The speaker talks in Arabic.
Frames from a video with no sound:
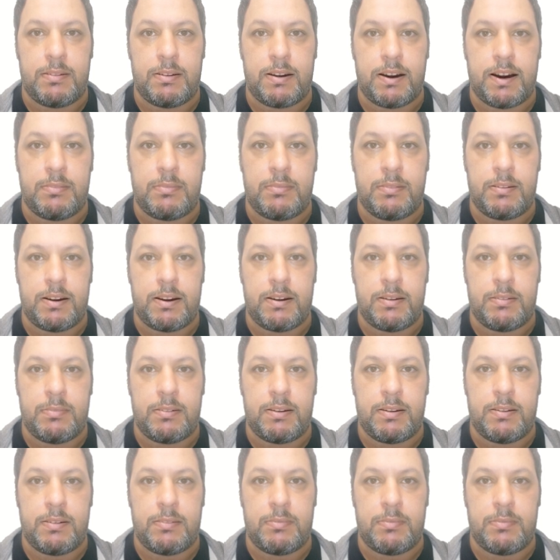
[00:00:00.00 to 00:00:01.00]
فهي
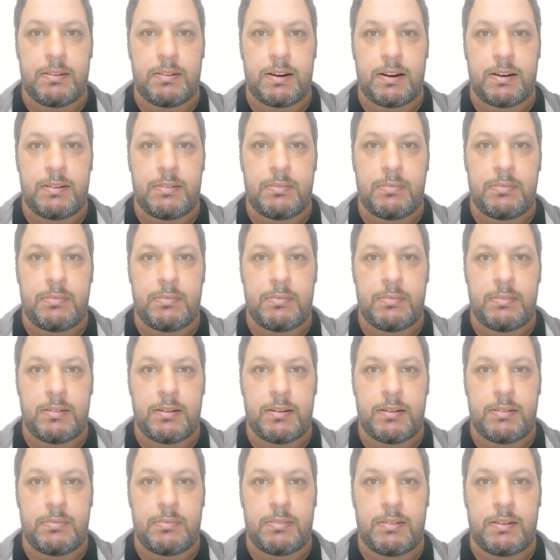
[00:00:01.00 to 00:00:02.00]
لم تخفي
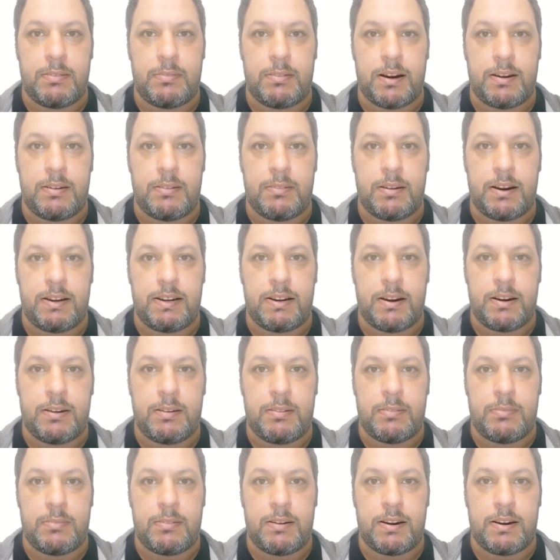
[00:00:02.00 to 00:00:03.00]
يوما
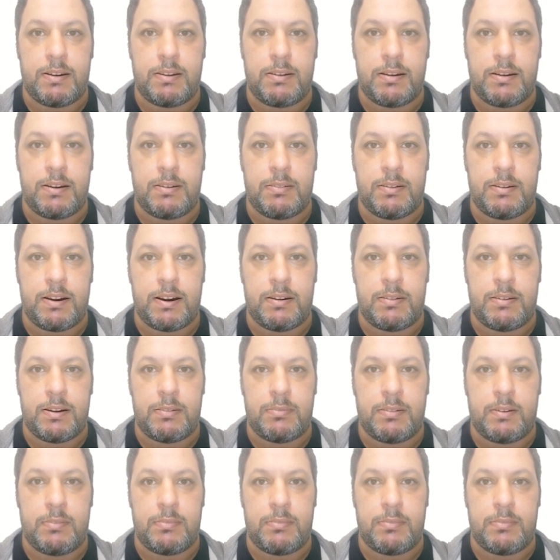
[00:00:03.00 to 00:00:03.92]
التزامها بتحقيق